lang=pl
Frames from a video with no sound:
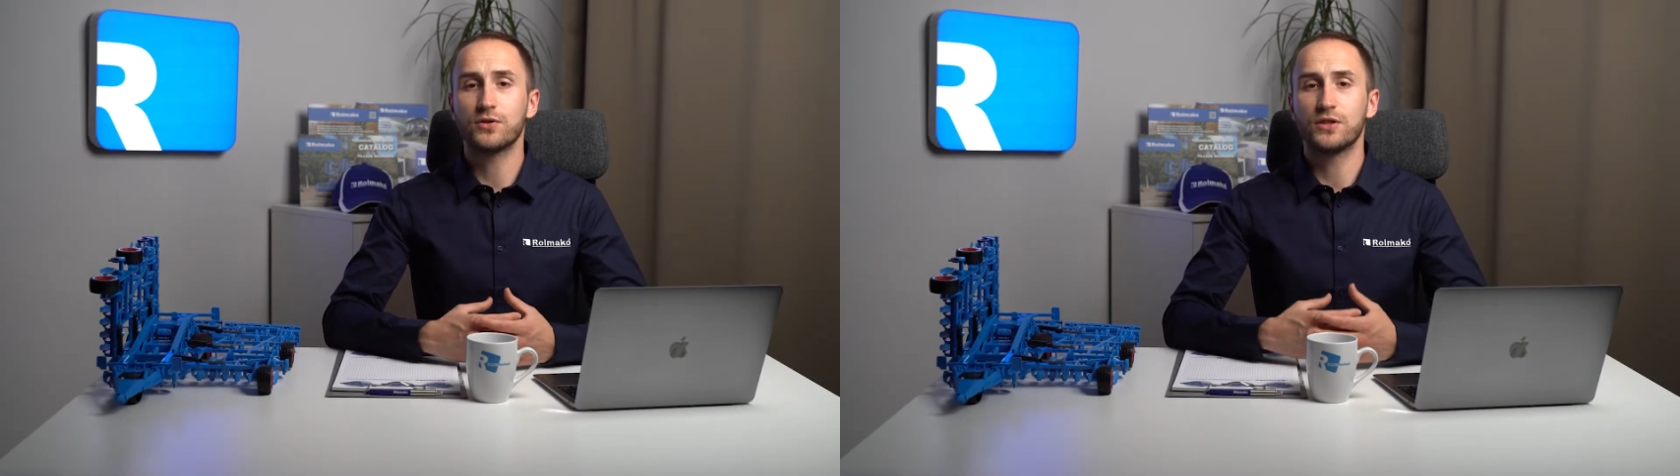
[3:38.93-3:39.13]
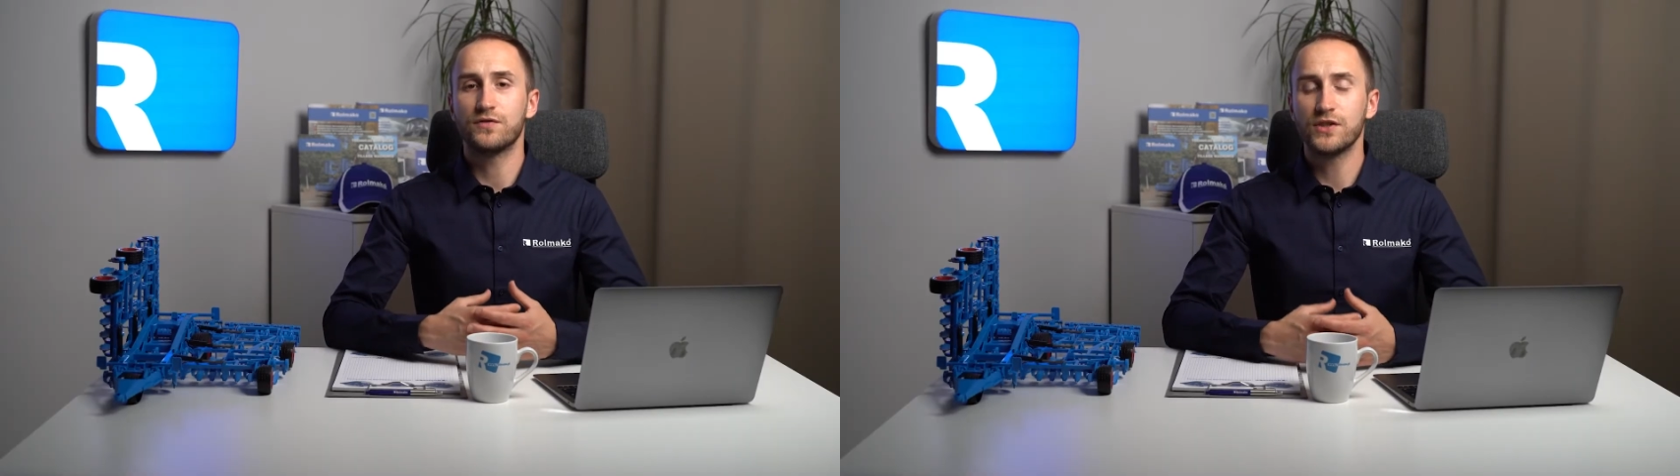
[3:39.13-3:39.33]

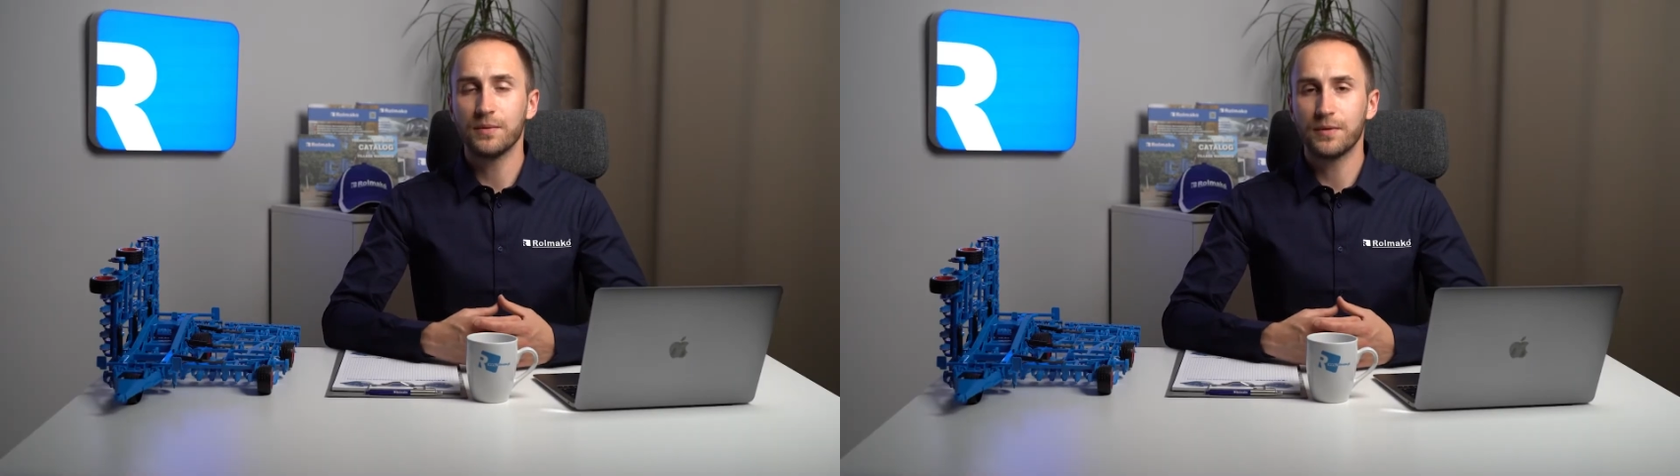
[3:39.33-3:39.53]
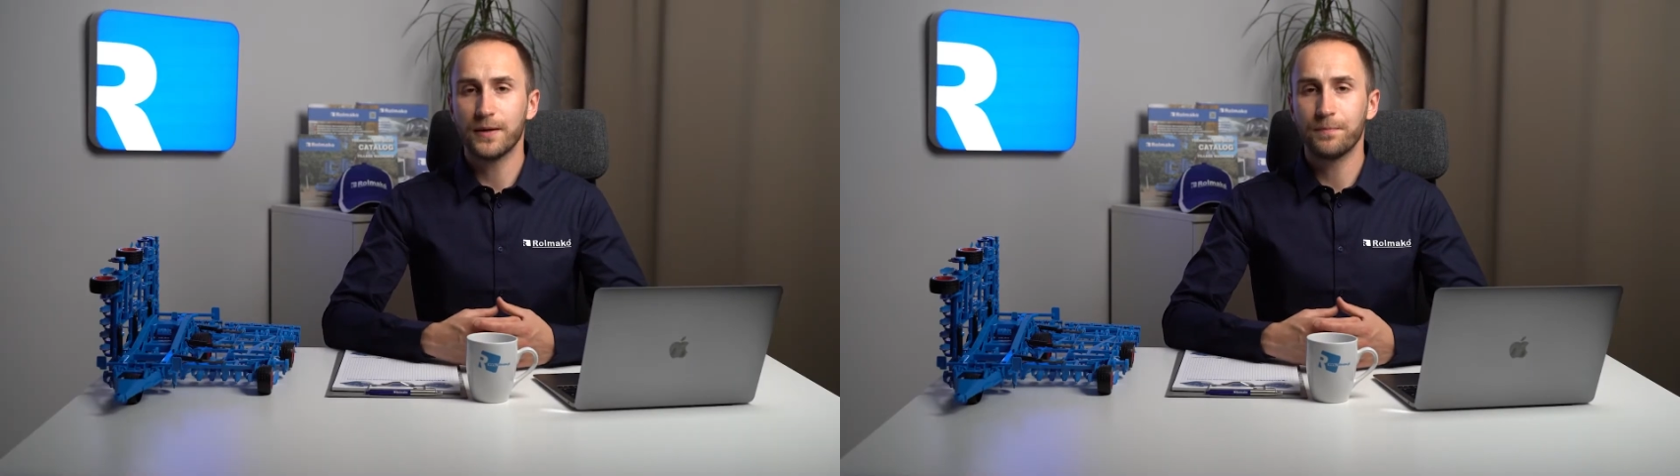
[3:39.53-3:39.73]
wchodzić w
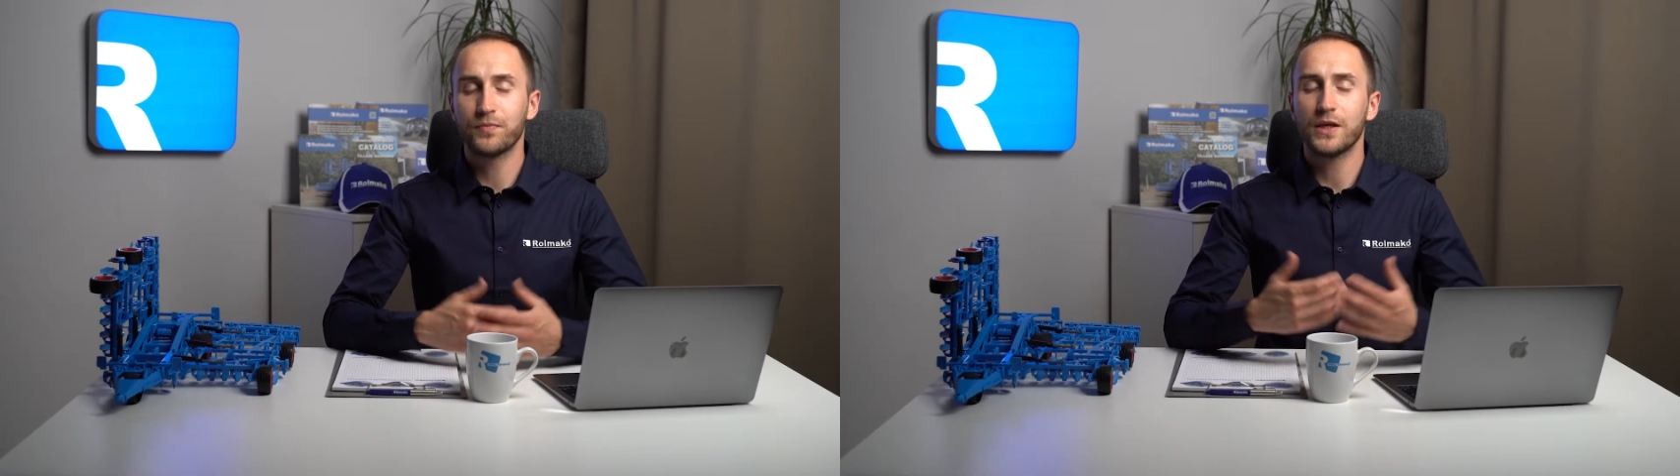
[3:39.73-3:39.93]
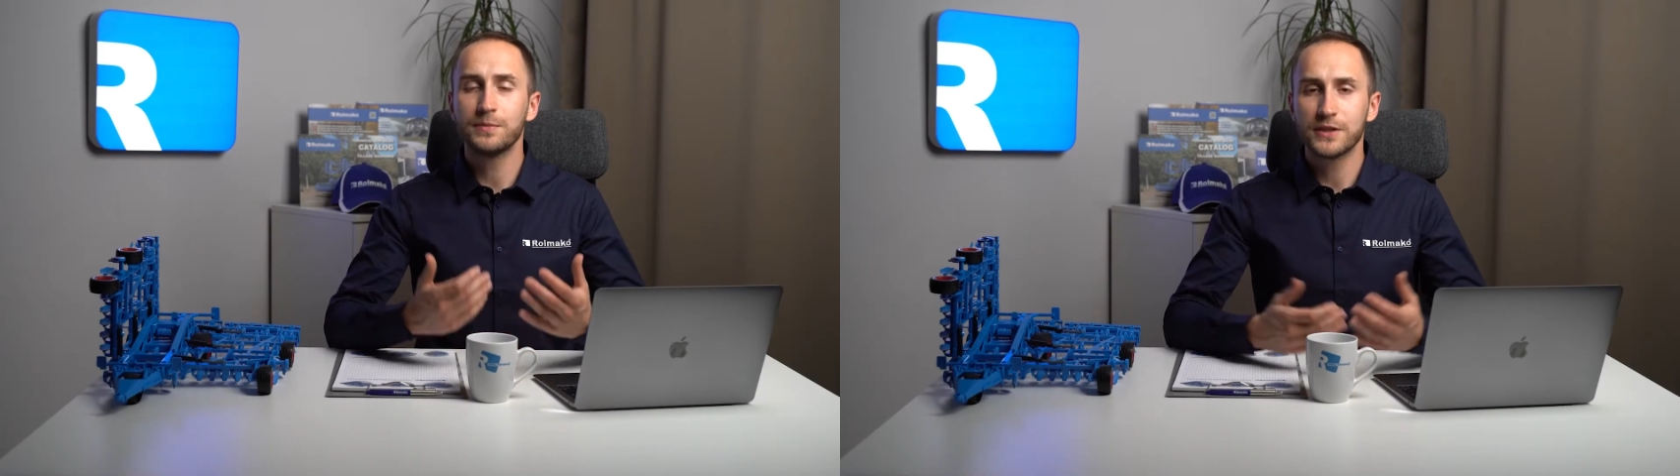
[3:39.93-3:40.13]
ziemię i